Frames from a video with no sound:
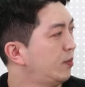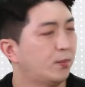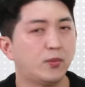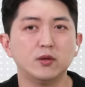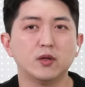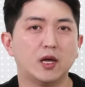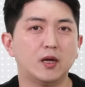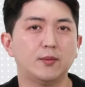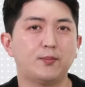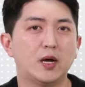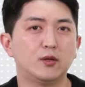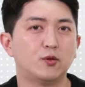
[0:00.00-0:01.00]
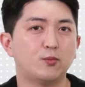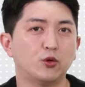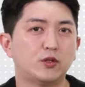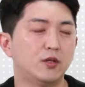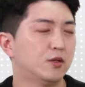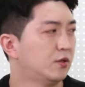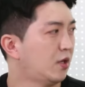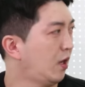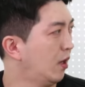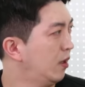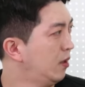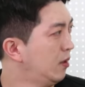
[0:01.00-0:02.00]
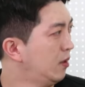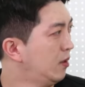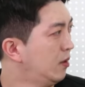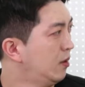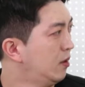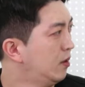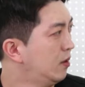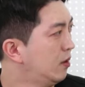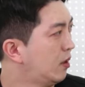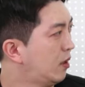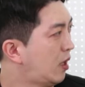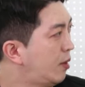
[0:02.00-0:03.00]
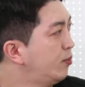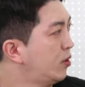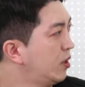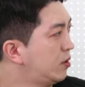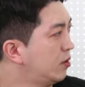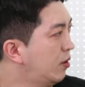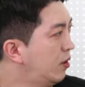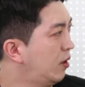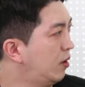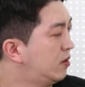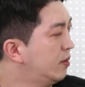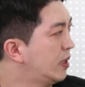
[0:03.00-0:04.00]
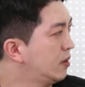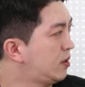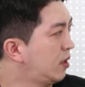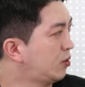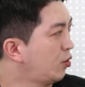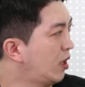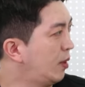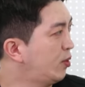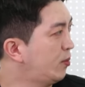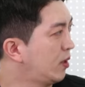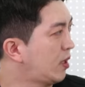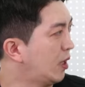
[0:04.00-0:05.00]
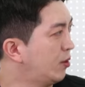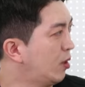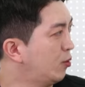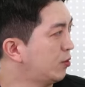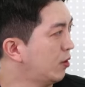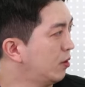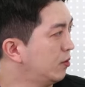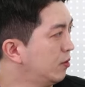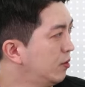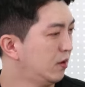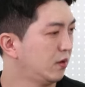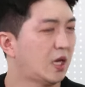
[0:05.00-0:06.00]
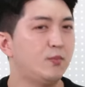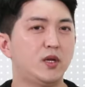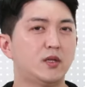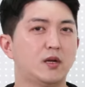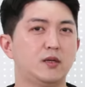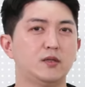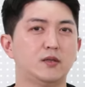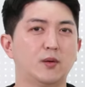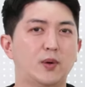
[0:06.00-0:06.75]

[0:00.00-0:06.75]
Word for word: 몇 번 방송 못 했는데 한 번 했죠. 한번 네. 했죠. 아, 네, 그 많은 시간 동안 한 번밖에 안 나오셔갖고 네. 캠핑 다니시느라